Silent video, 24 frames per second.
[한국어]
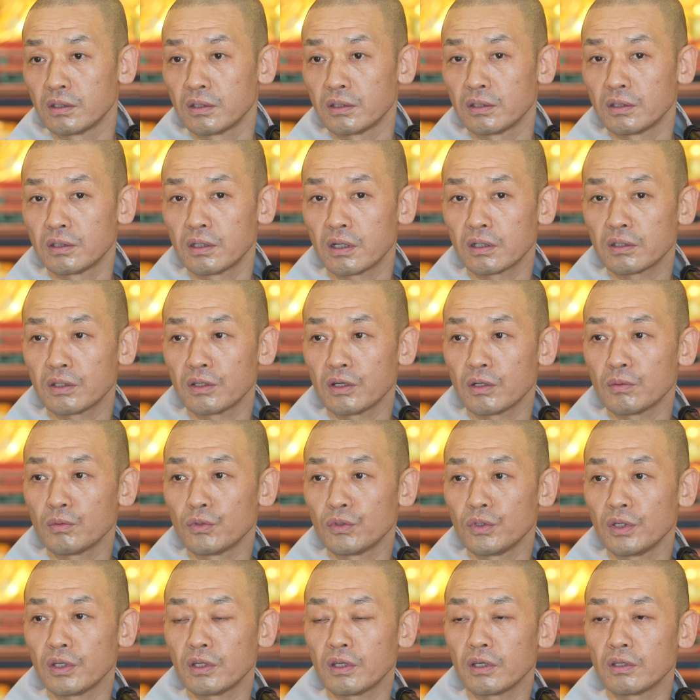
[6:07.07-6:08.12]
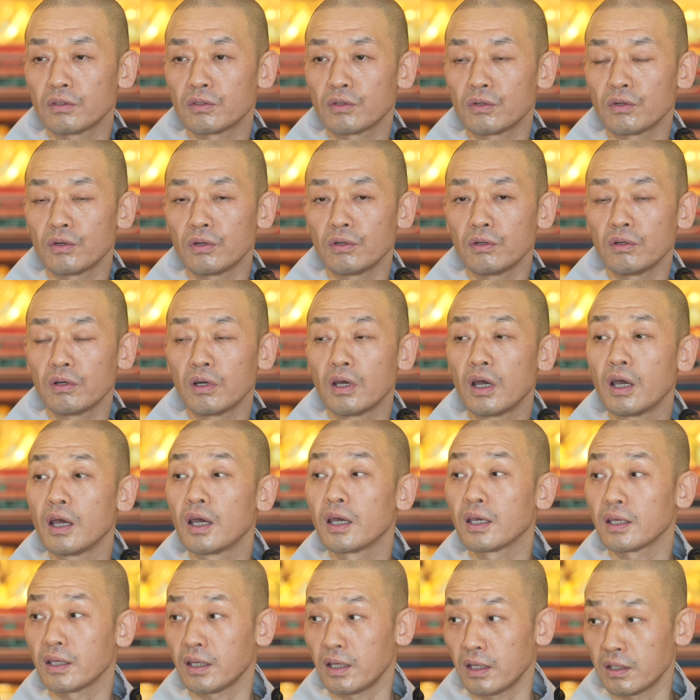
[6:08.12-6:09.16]
샤키 어머니께서
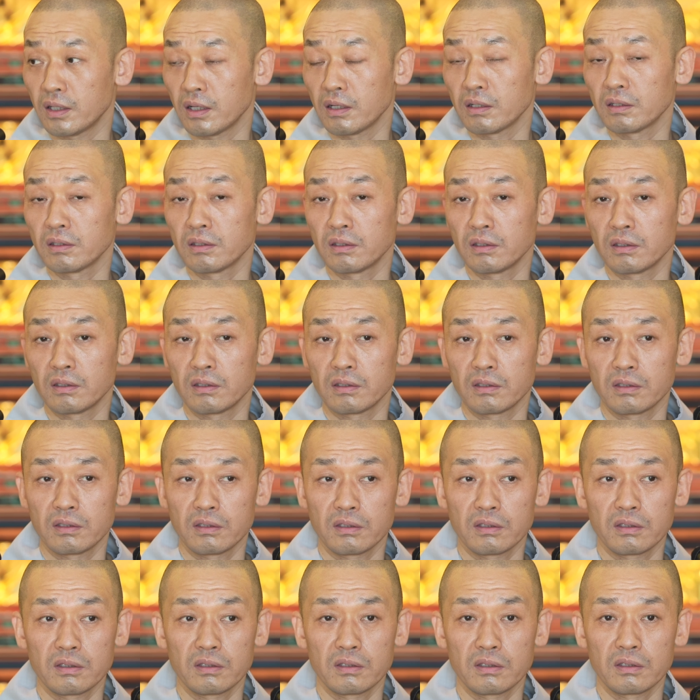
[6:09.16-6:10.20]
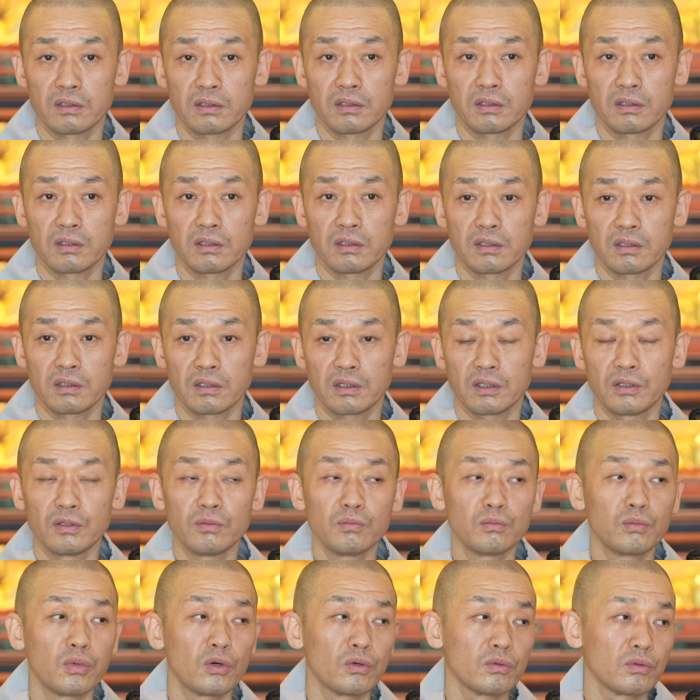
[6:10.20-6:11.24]
깨달은
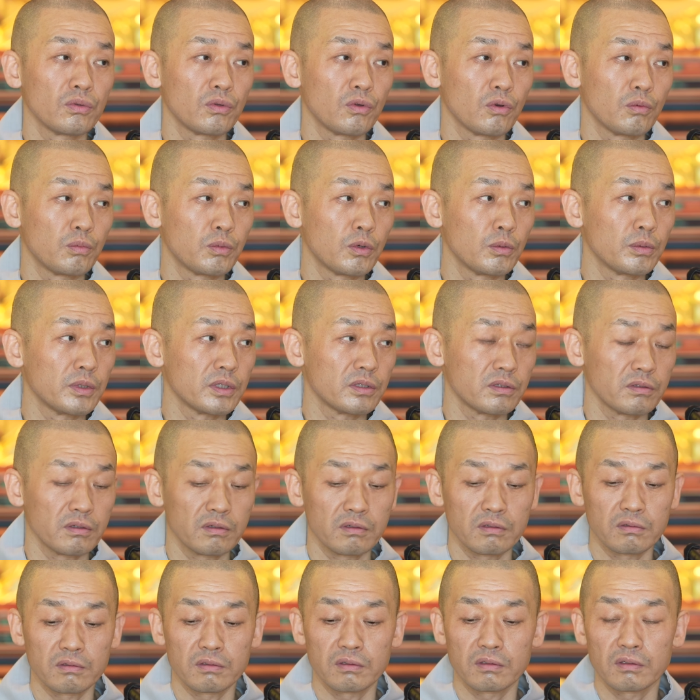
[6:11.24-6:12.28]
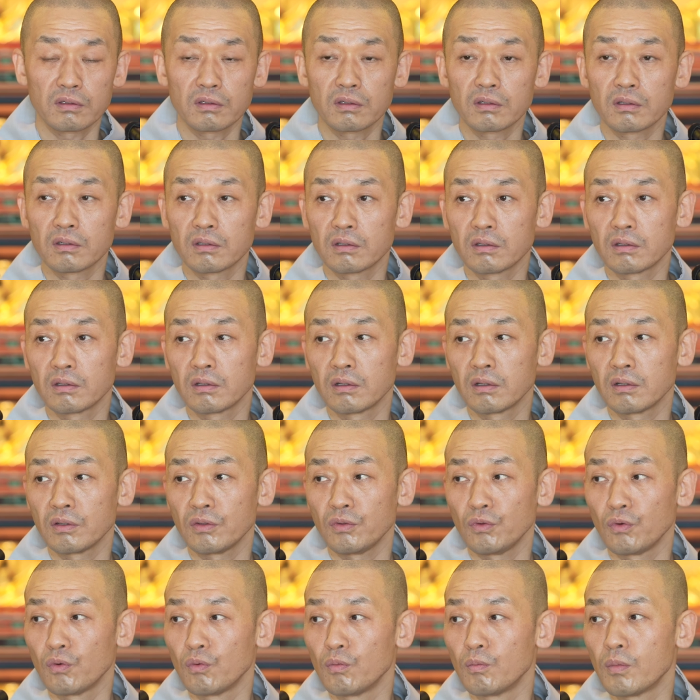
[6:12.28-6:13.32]
근본 교법에서
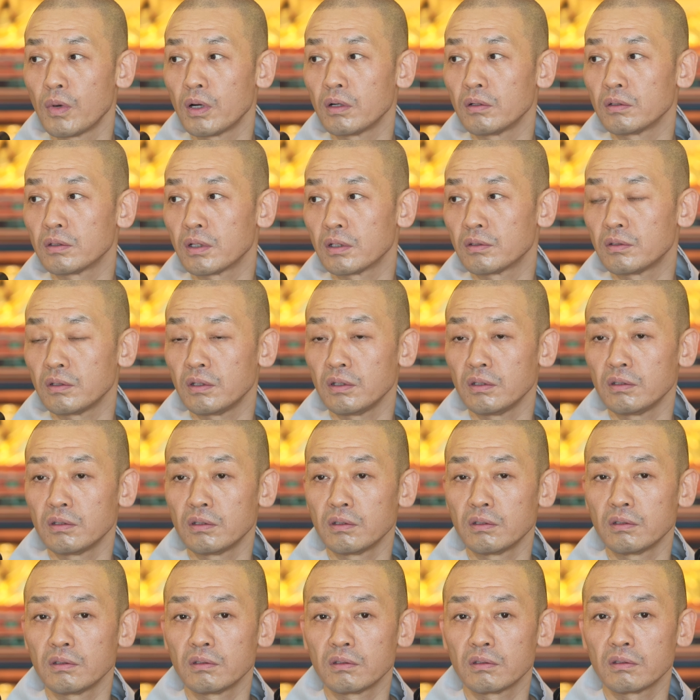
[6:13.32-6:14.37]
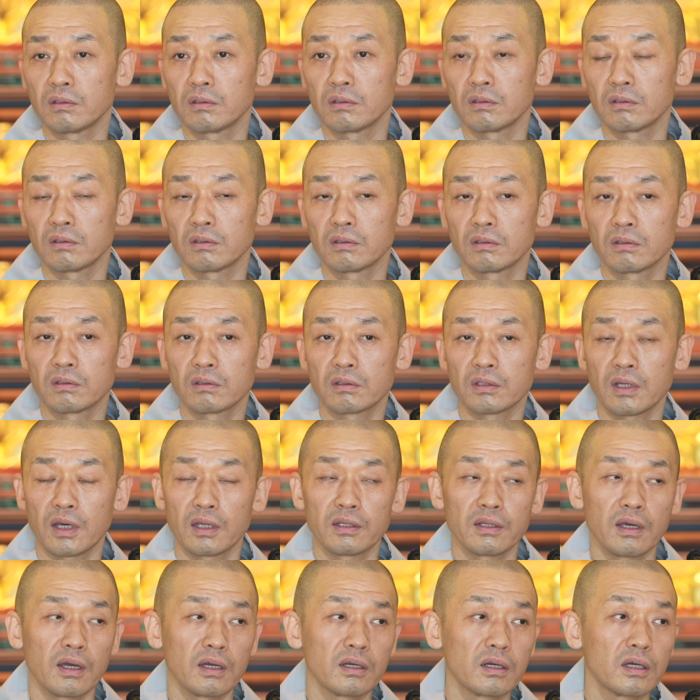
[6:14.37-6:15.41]
욕망을 다스리는 단
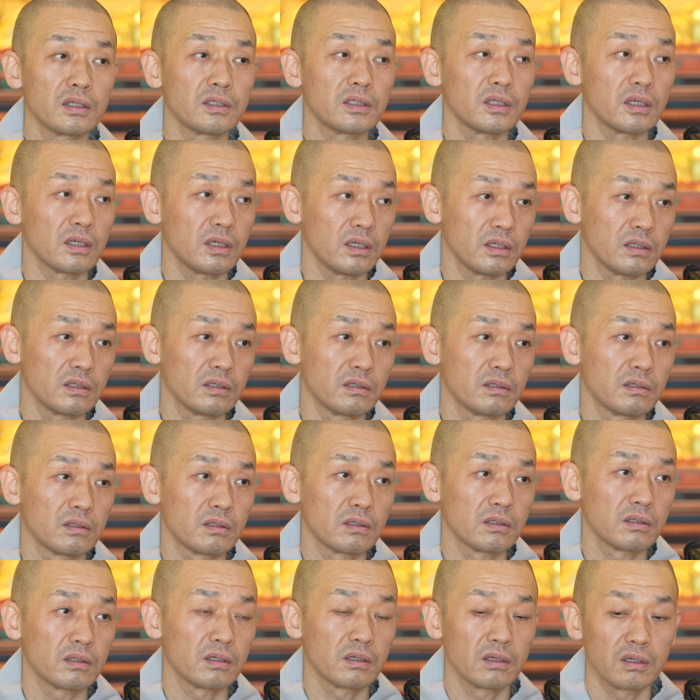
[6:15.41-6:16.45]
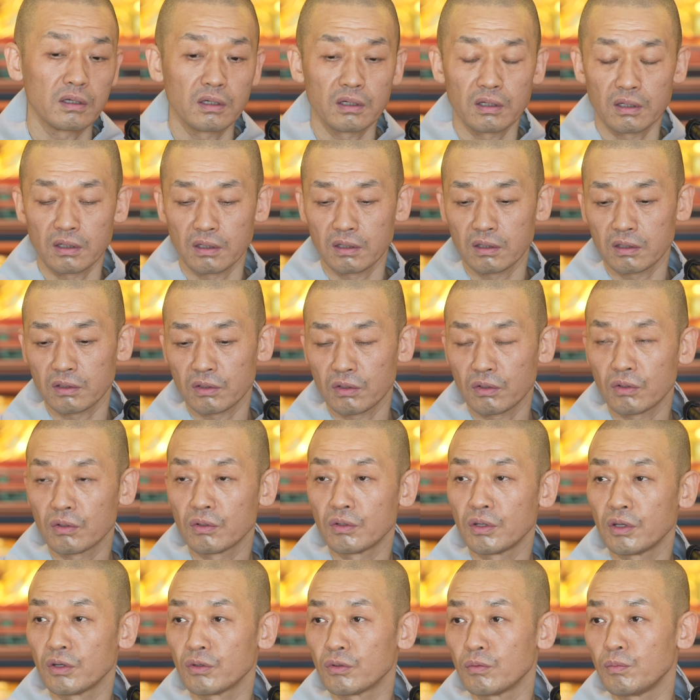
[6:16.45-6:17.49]
한 가지의 길은
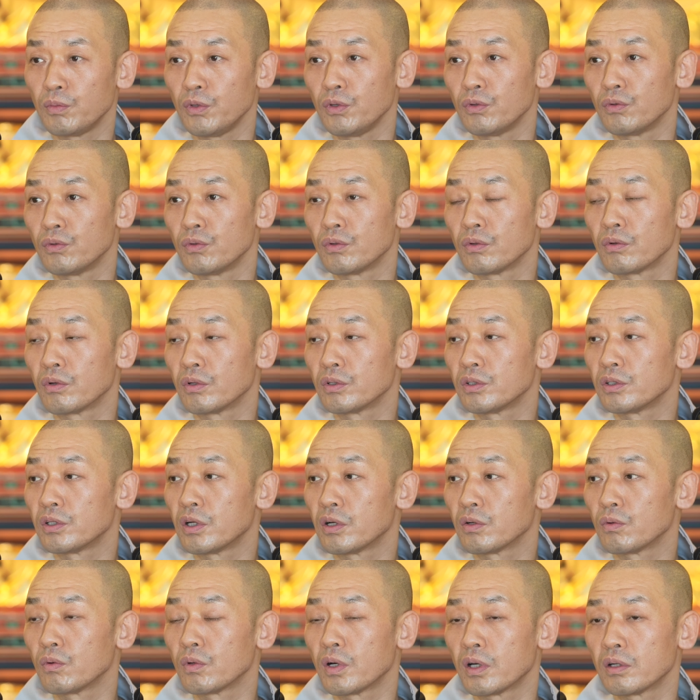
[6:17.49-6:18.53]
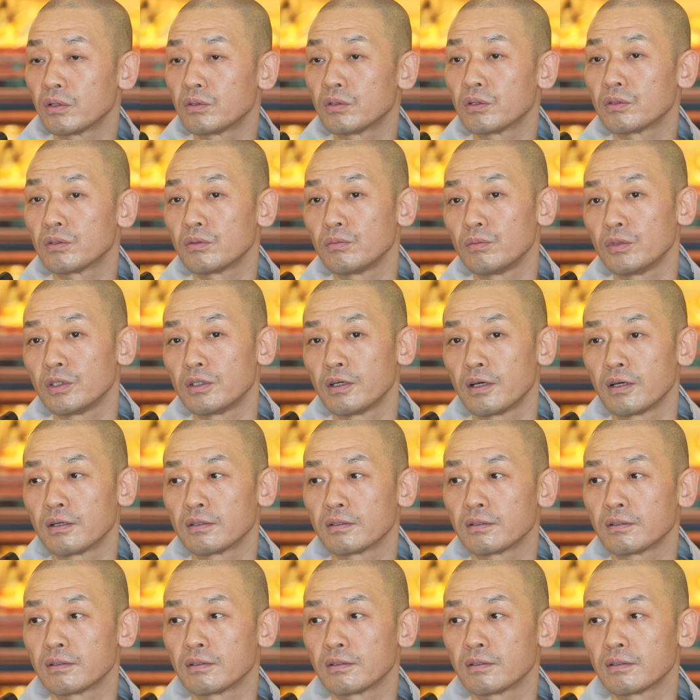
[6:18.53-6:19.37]
덜어내고 비우는 것이라고 가르쳤습니다.